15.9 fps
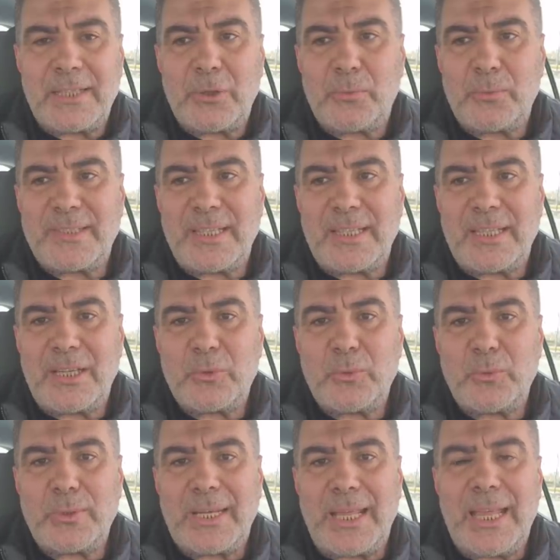أنه
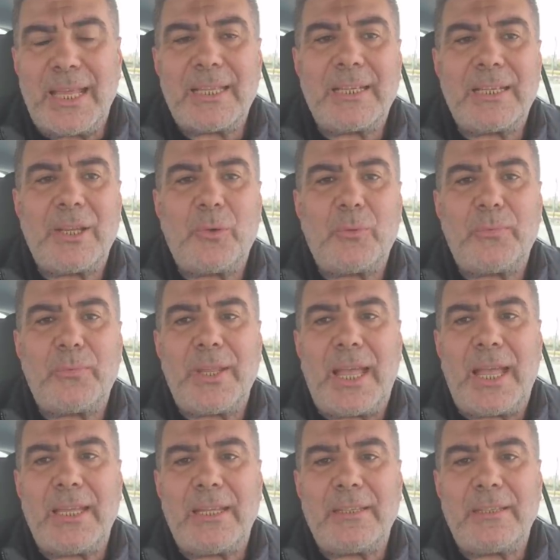سيكون آخر يوم في
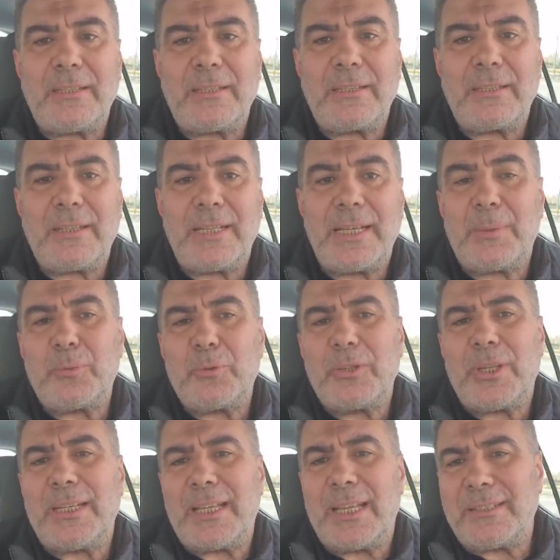حياتك
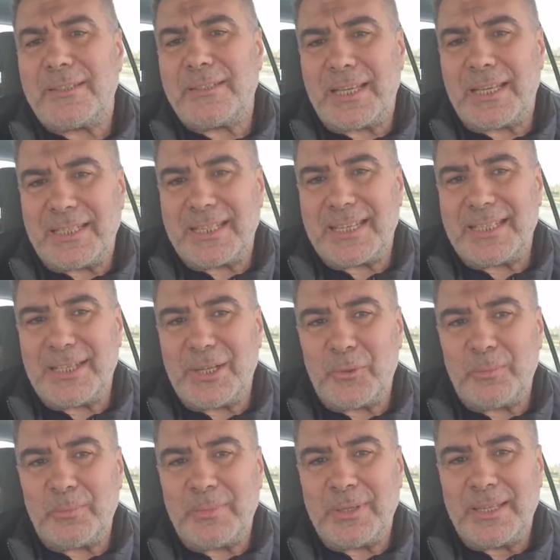لابد أن يأتي ذلك
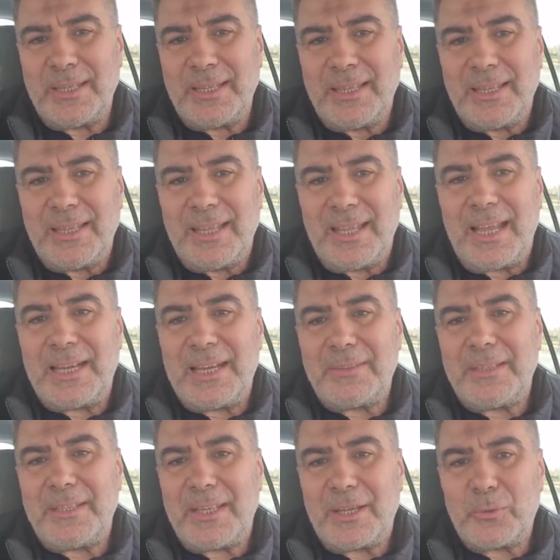اليوم
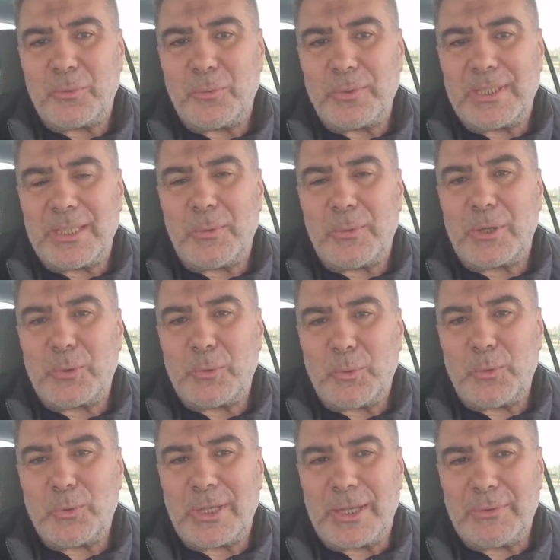الذي يكون
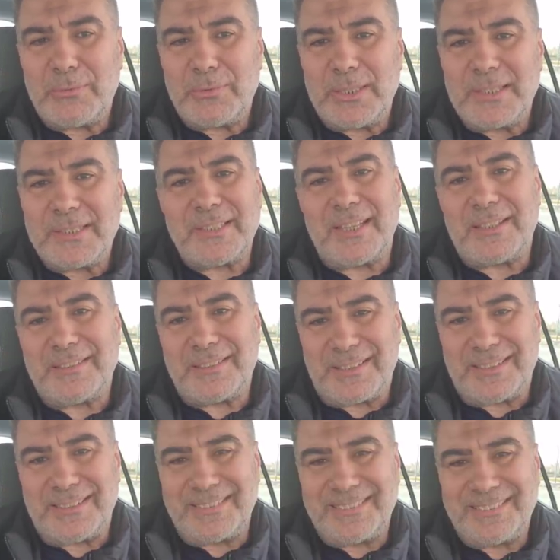توقعك فيه
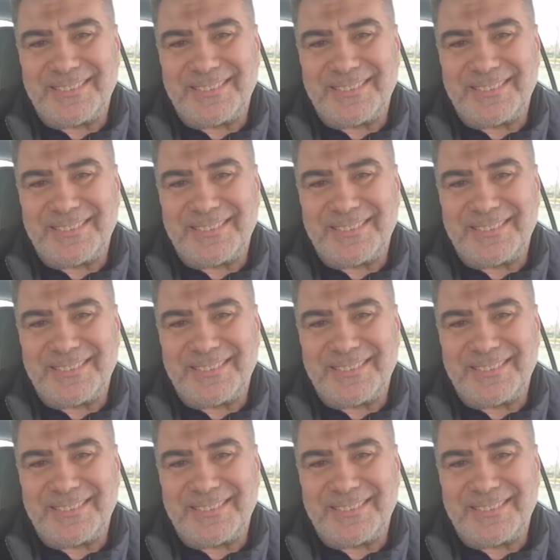صادقا